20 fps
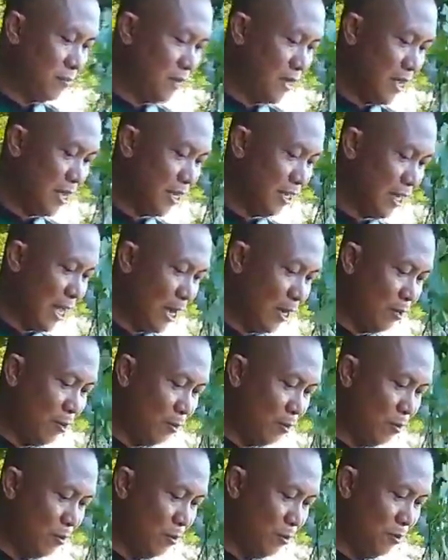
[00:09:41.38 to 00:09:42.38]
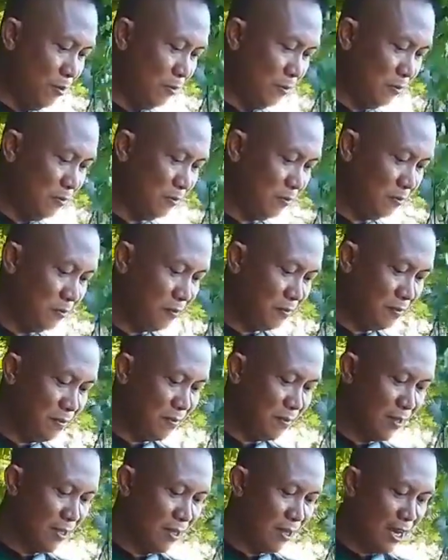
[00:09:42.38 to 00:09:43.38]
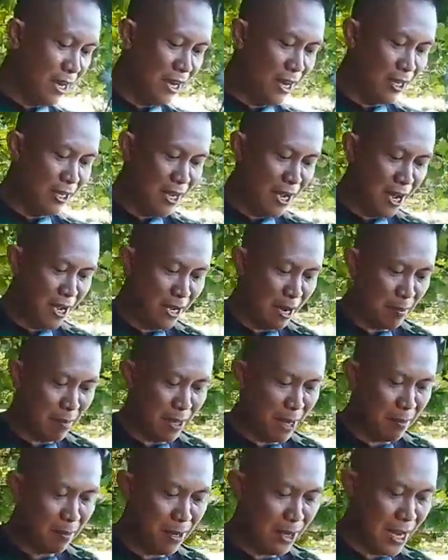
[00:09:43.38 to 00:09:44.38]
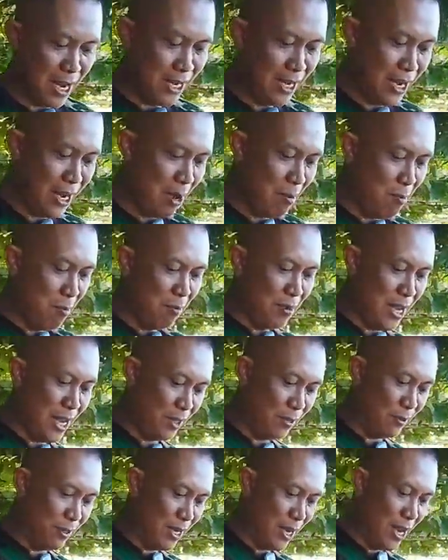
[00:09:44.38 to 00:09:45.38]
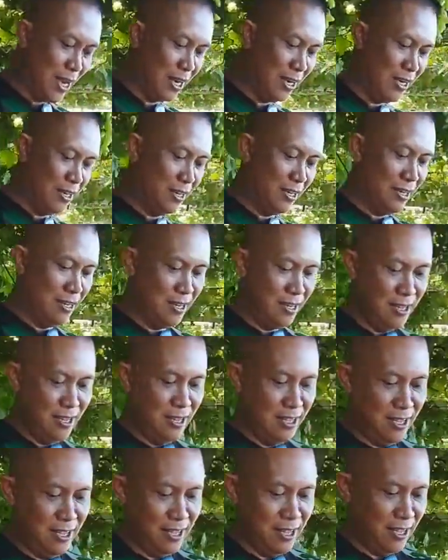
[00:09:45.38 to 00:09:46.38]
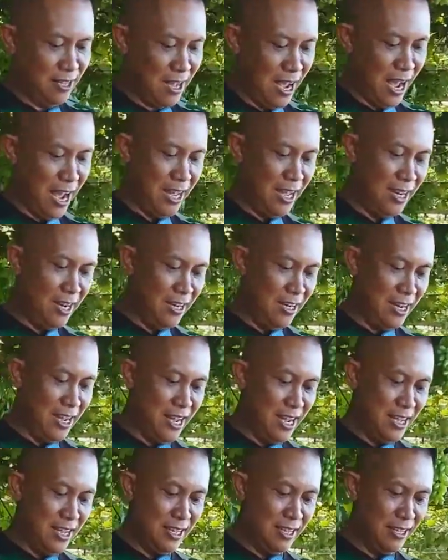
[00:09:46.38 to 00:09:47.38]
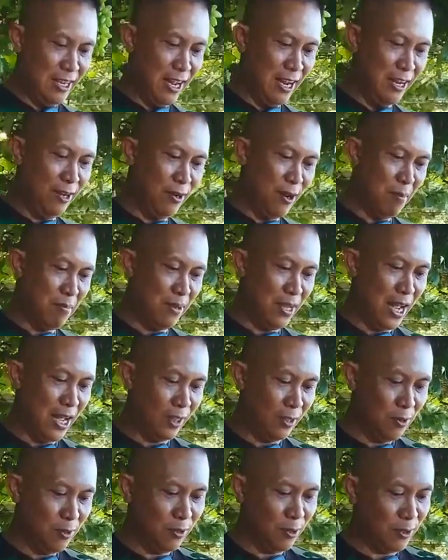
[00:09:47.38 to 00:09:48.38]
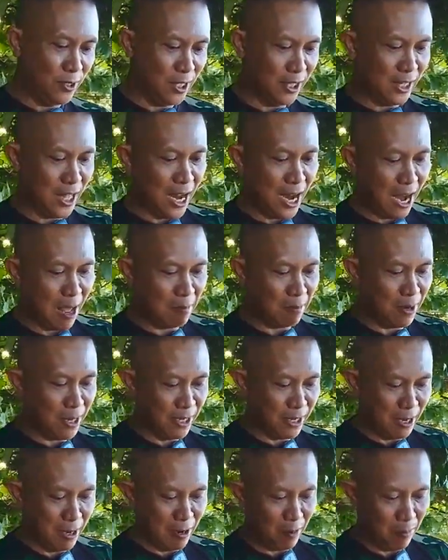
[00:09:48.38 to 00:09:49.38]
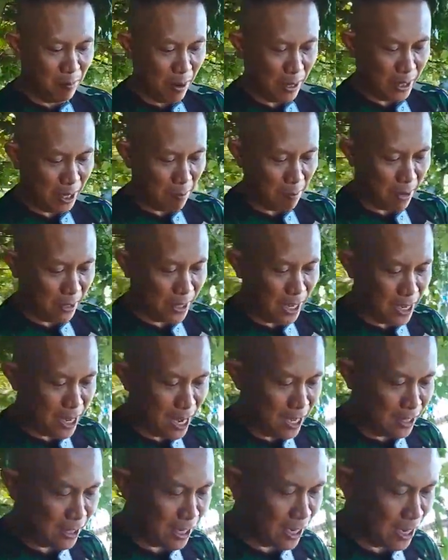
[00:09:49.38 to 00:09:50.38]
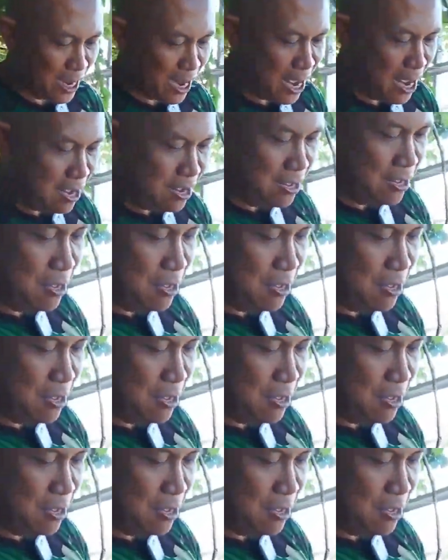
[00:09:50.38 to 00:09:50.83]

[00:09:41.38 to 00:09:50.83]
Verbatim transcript: Nah, kita aduk dulu. Karena dia namanya minyak, dia nggak mau menyatu dengan air ya. Nah ini sudah menyatu, terus kita lap nih di batang-batang yang terkena